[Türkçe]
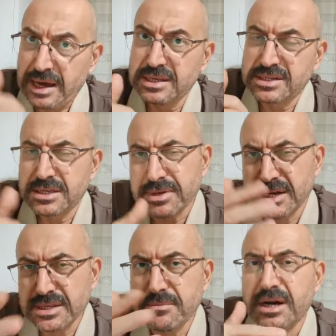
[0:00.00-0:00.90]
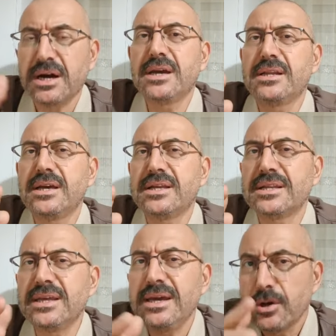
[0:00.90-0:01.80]
alacağız. Birazdan bakaya ile
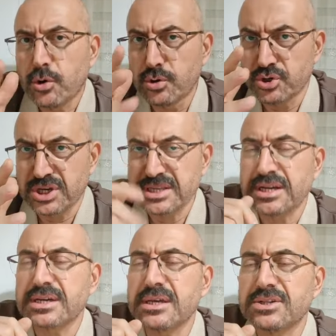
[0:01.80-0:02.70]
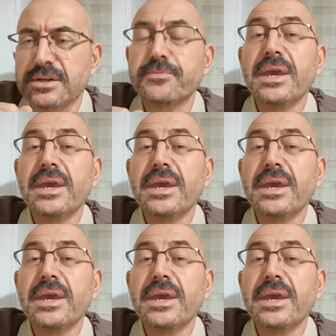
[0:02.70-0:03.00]
ilgili de konuşacağız arkadaşlar.